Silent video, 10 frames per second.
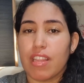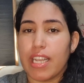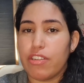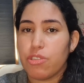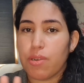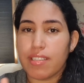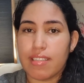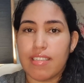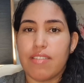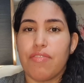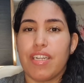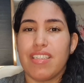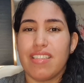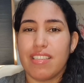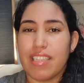eu estou assim nesse
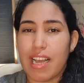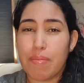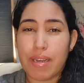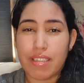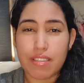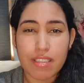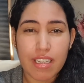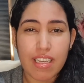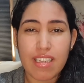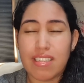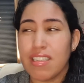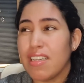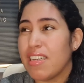frenesi de armazém,